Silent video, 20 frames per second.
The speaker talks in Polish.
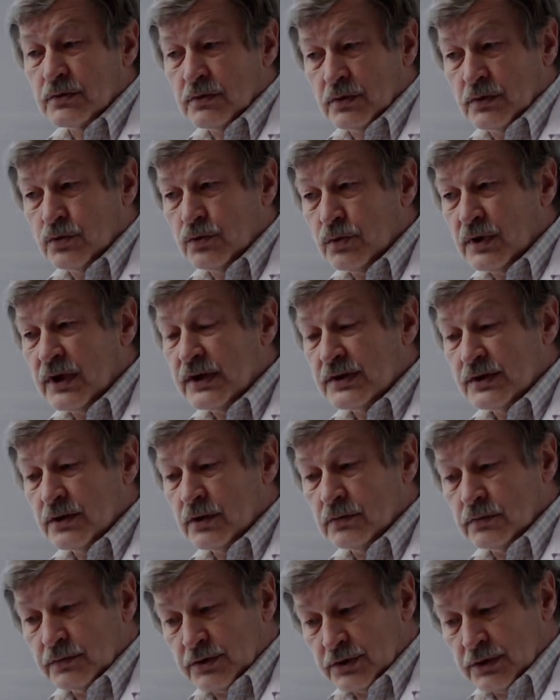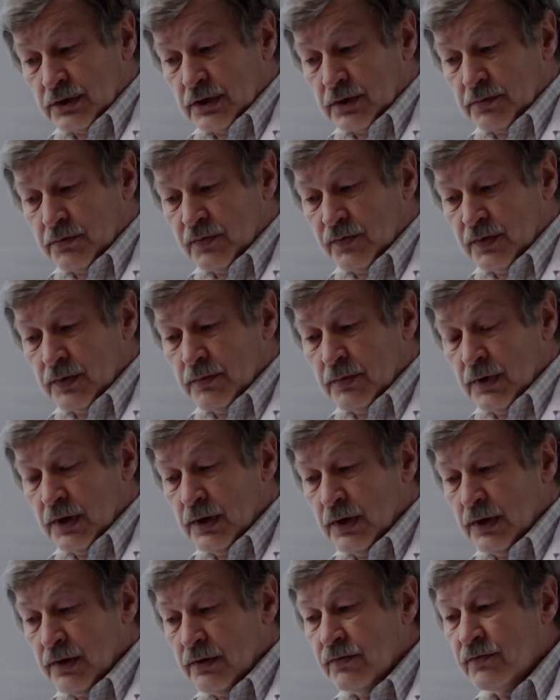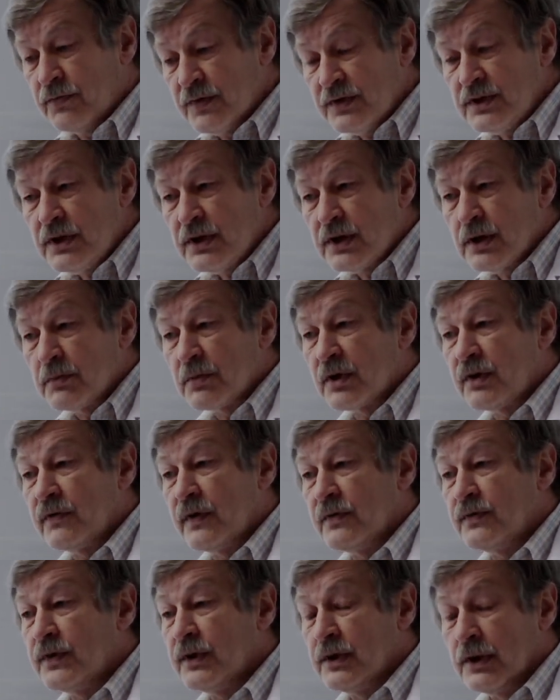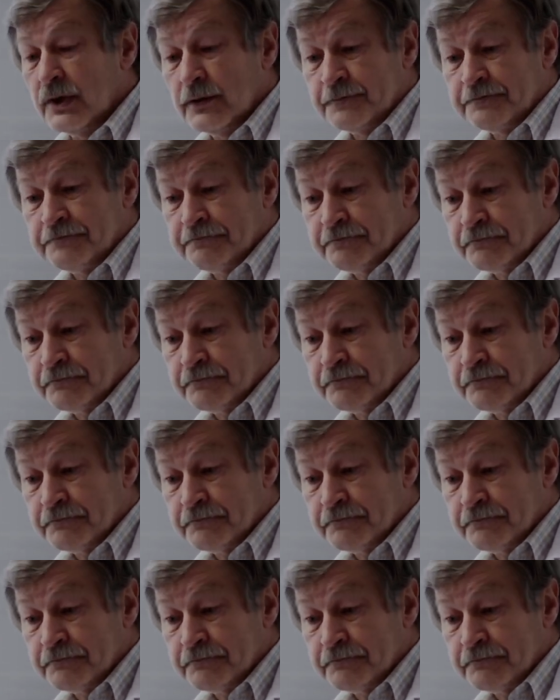które są, że tak powiem, wynikiem krwawienia.